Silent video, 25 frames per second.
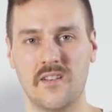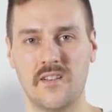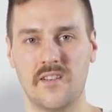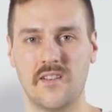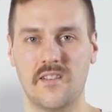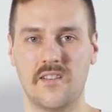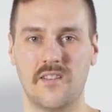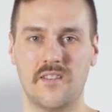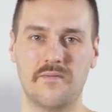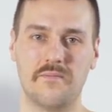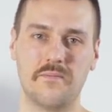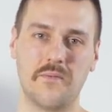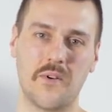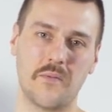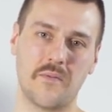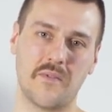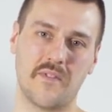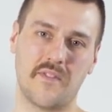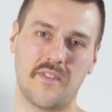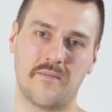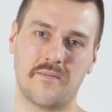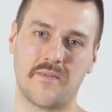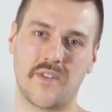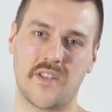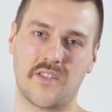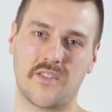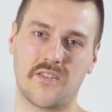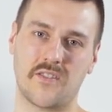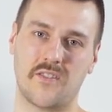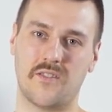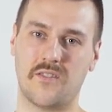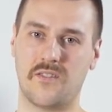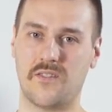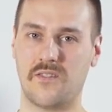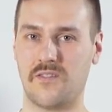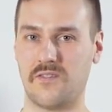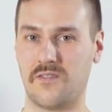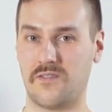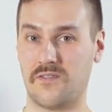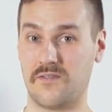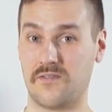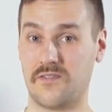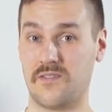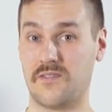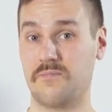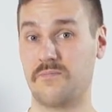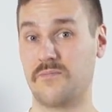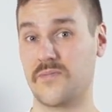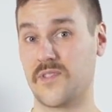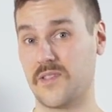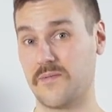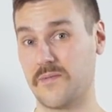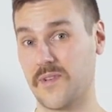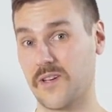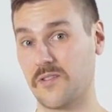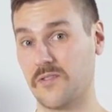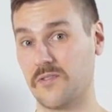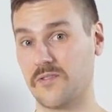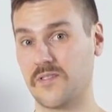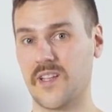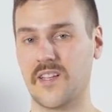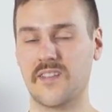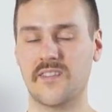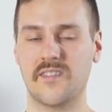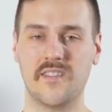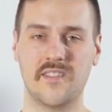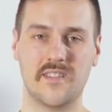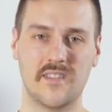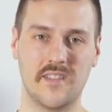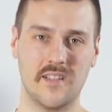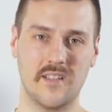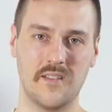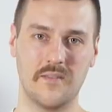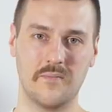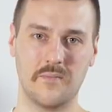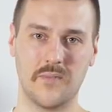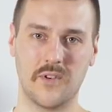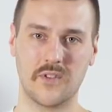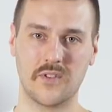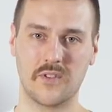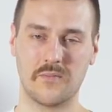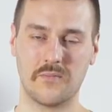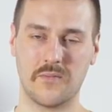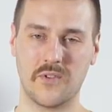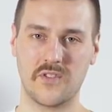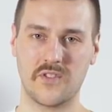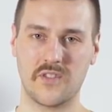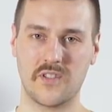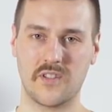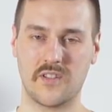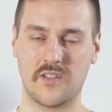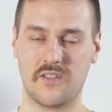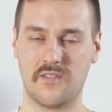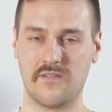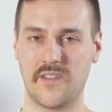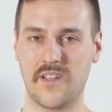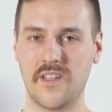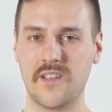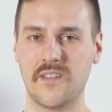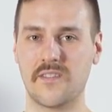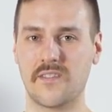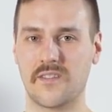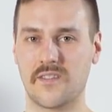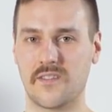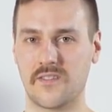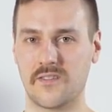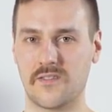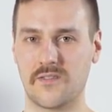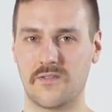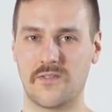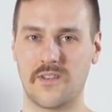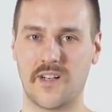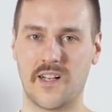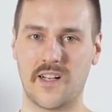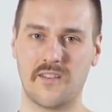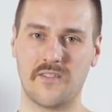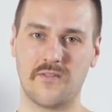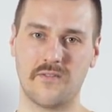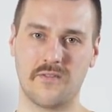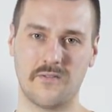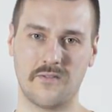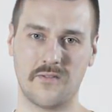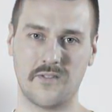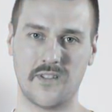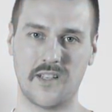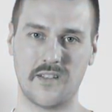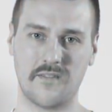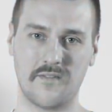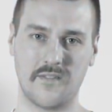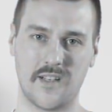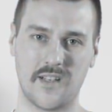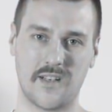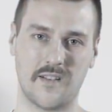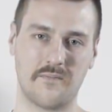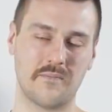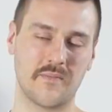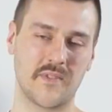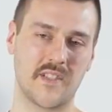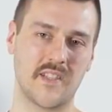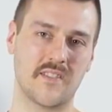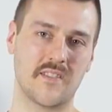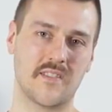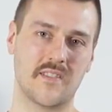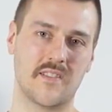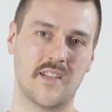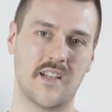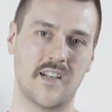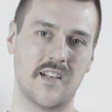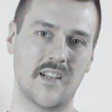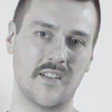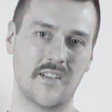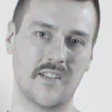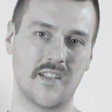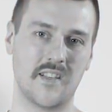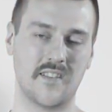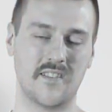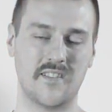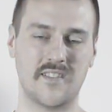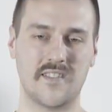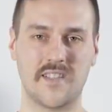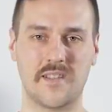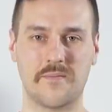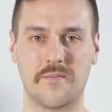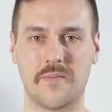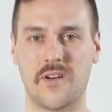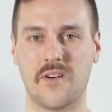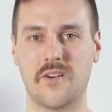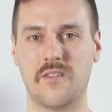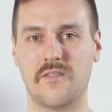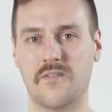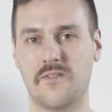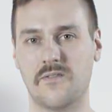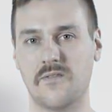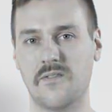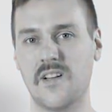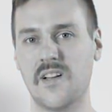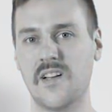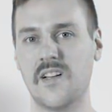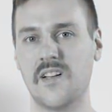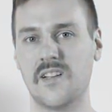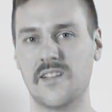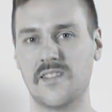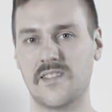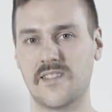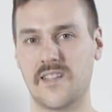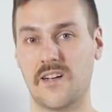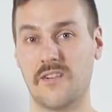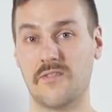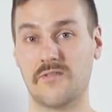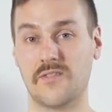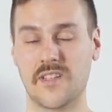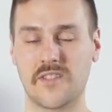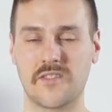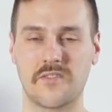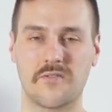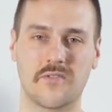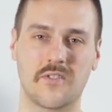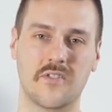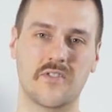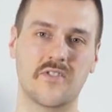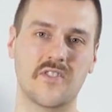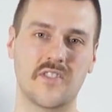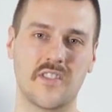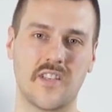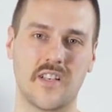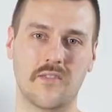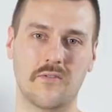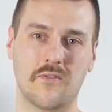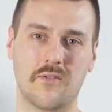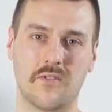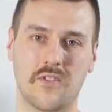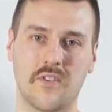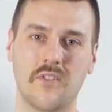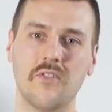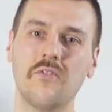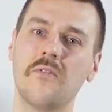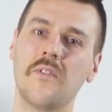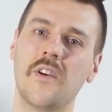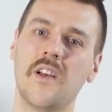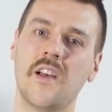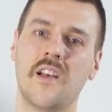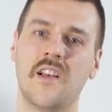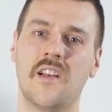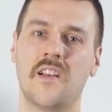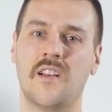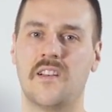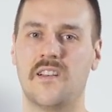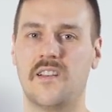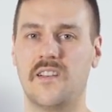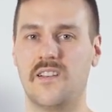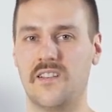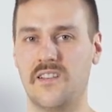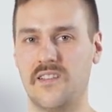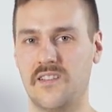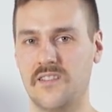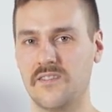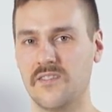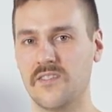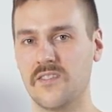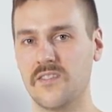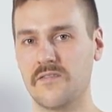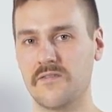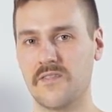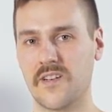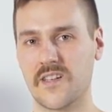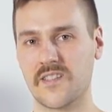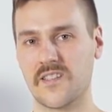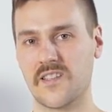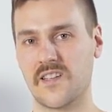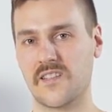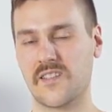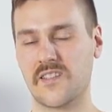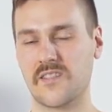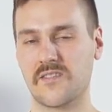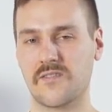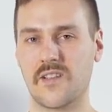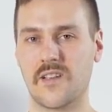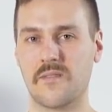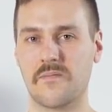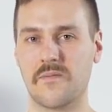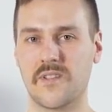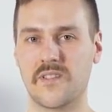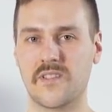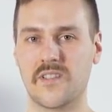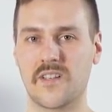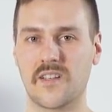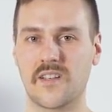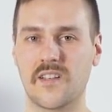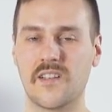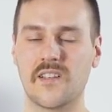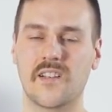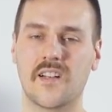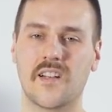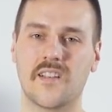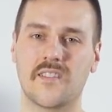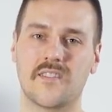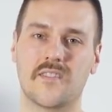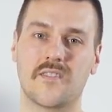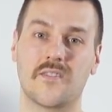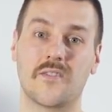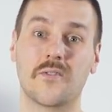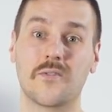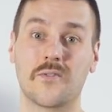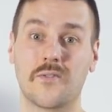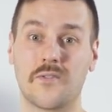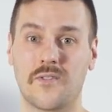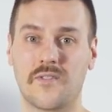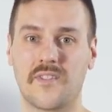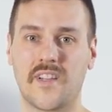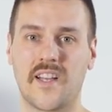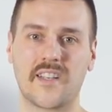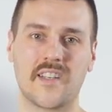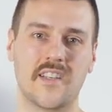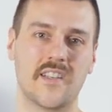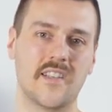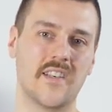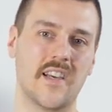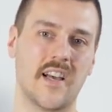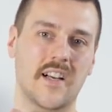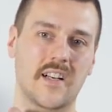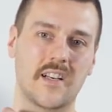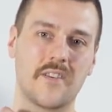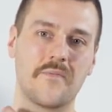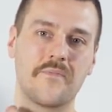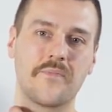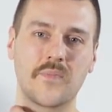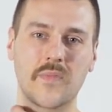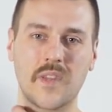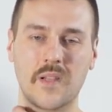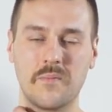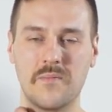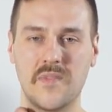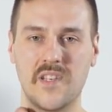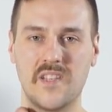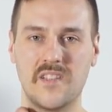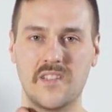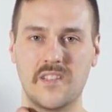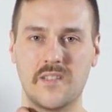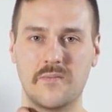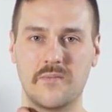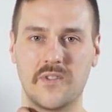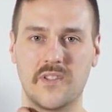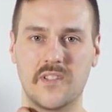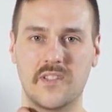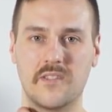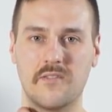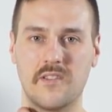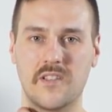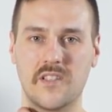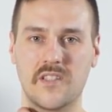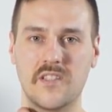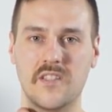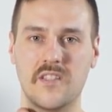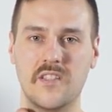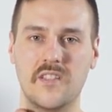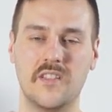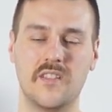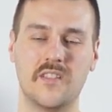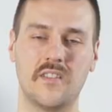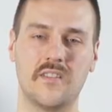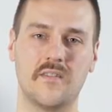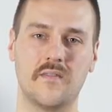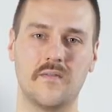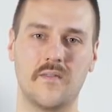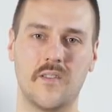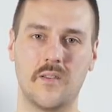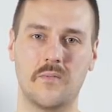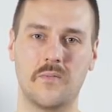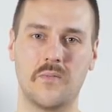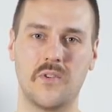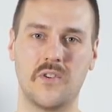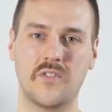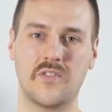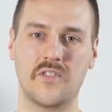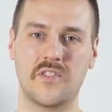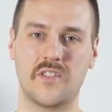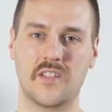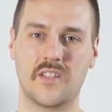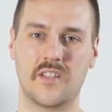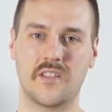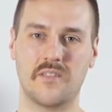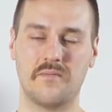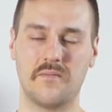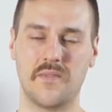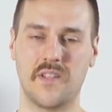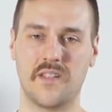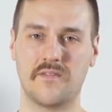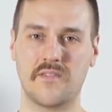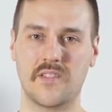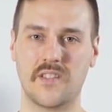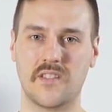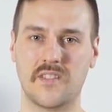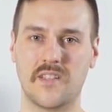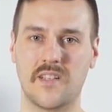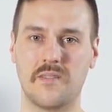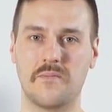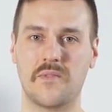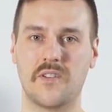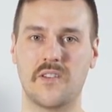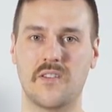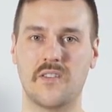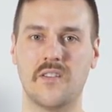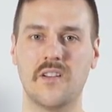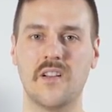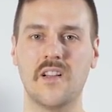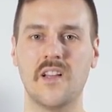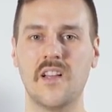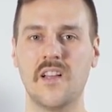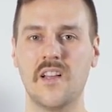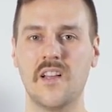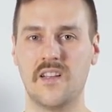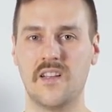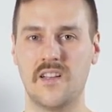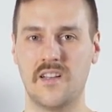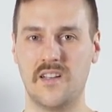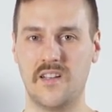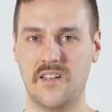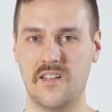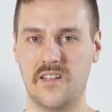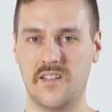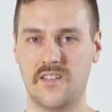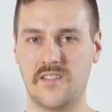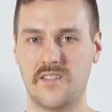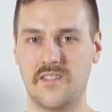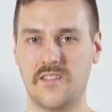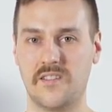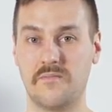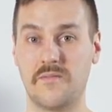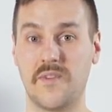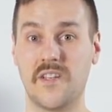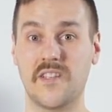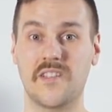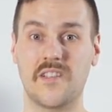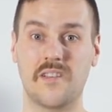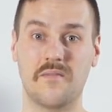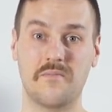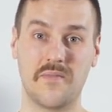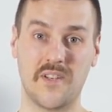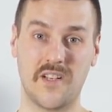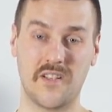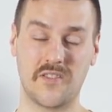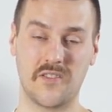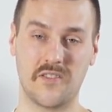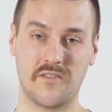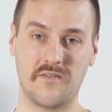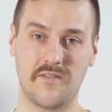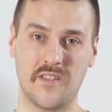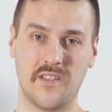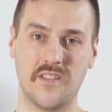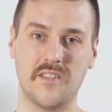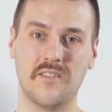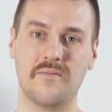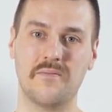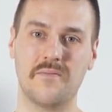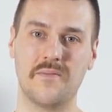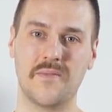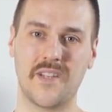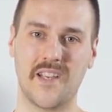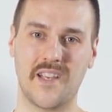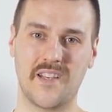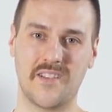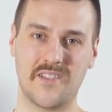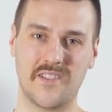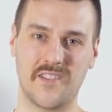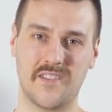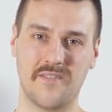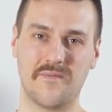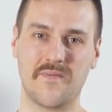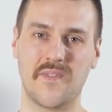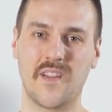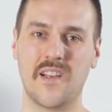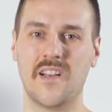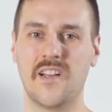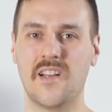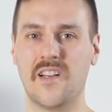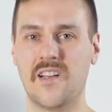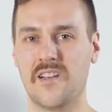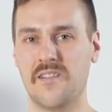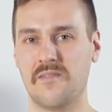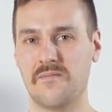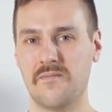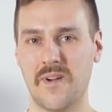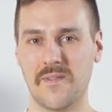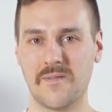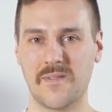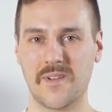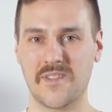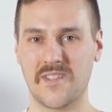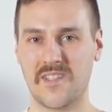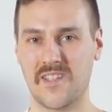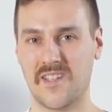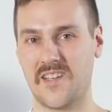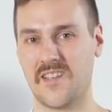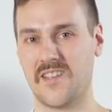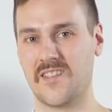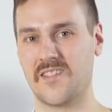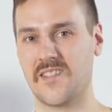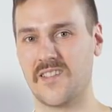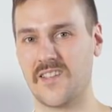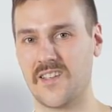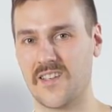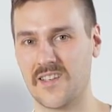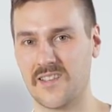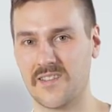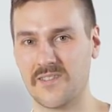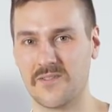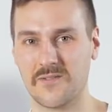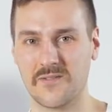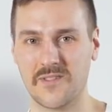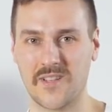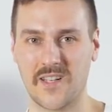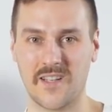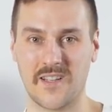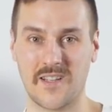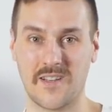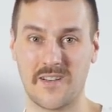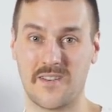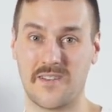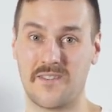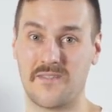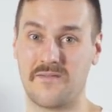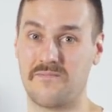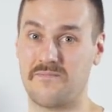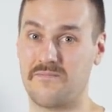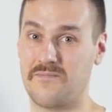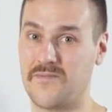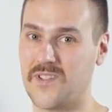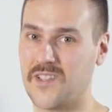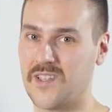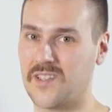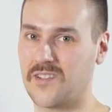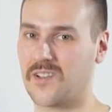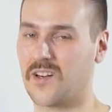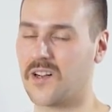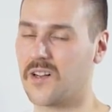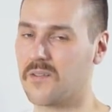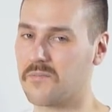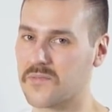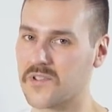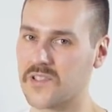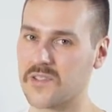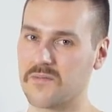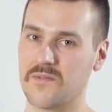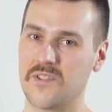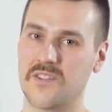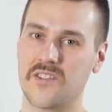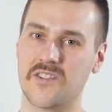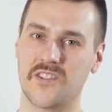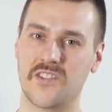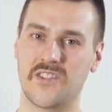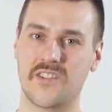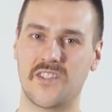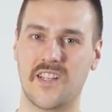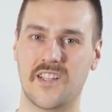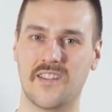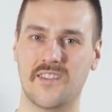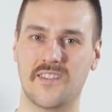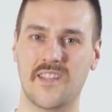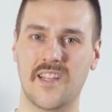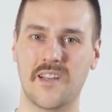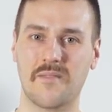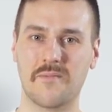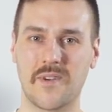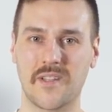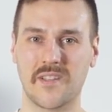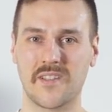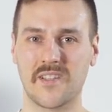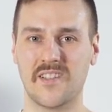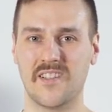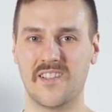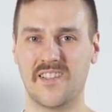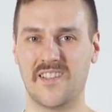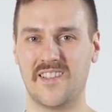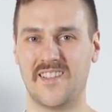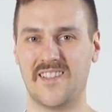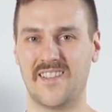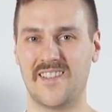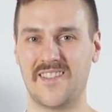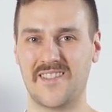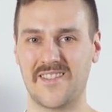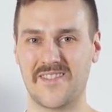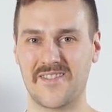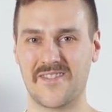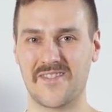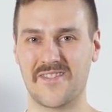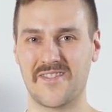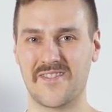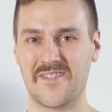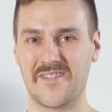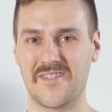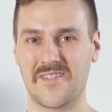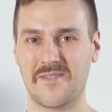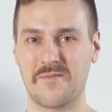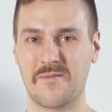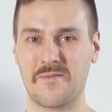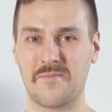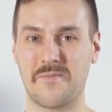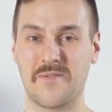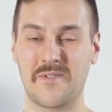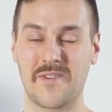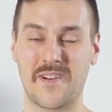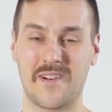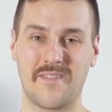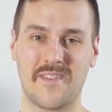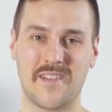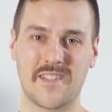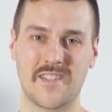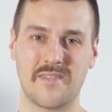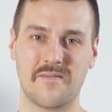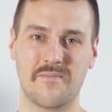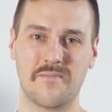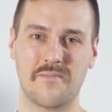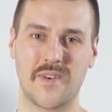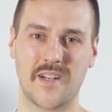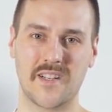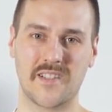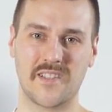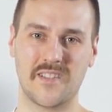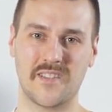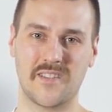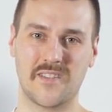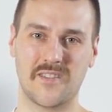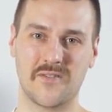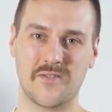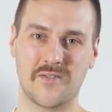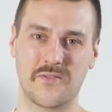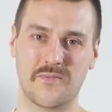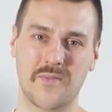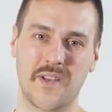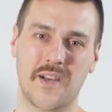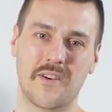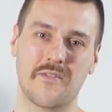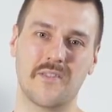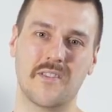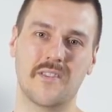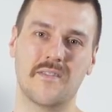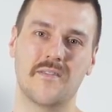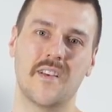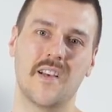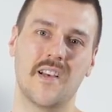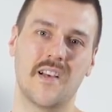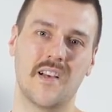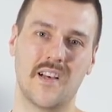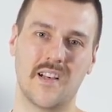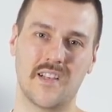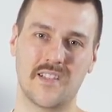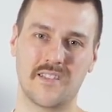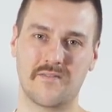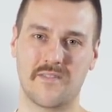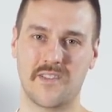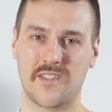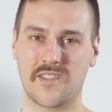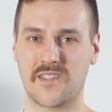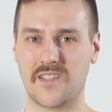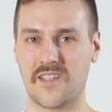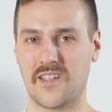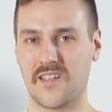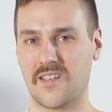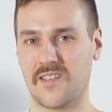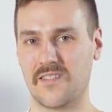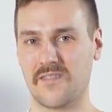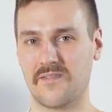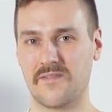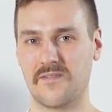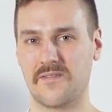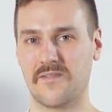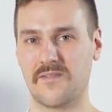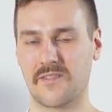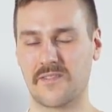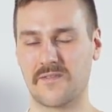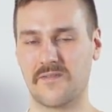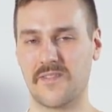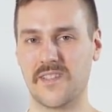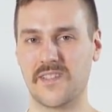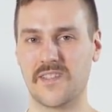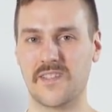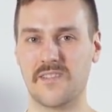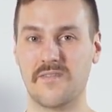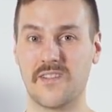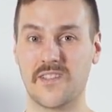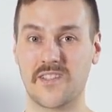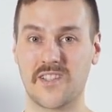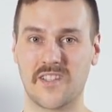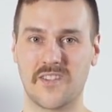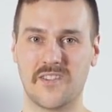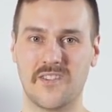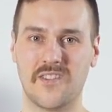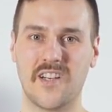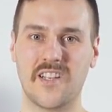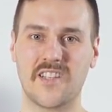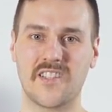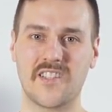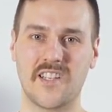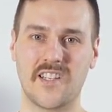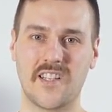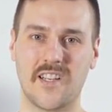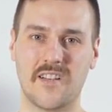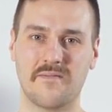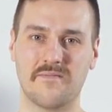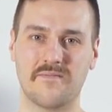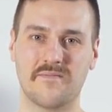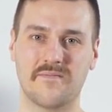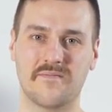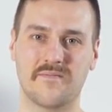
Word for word: E, opowiem też o przebiegu tętnicy potobojczykowej, która unerwia przez dalej tętnicę pachową całą naszą kończynę górną. E, no i ważne też tutaj będzie kilka struktur takich jak mięśnie pochyłe szyi, obojczyk, pierwsze żebro e, czy mięsień piersiowy mniejszy. Mam nadzieję, że uda mi się trochę przybliżyć ten temat, żeby był dla Was bardziej zrozumiały, a zwłaszcza w kwestii Waszego leczenia.